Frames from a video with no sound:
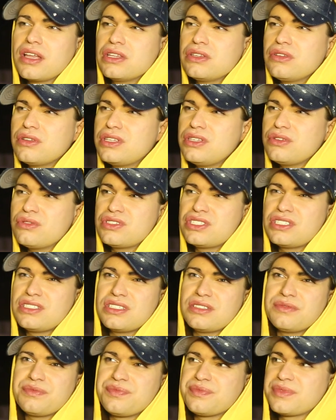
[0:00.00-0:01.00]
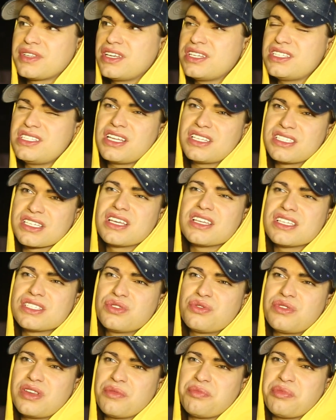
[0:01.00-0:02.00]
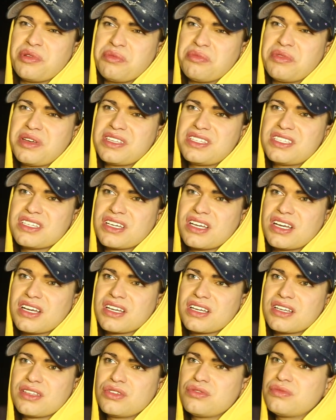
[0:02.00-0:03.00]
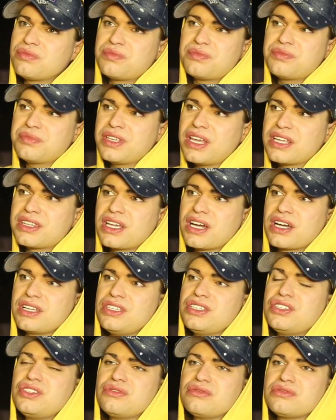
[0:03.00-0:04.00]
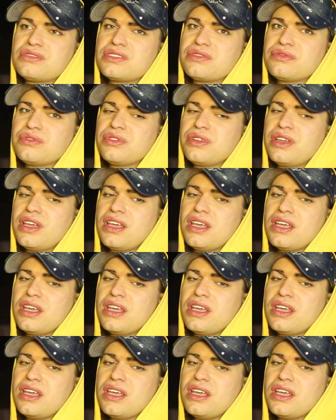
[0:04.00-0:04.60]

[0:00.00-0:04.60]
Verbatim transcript: Но это не очень христианская история, понимаете как? Ну, я так не чувствую.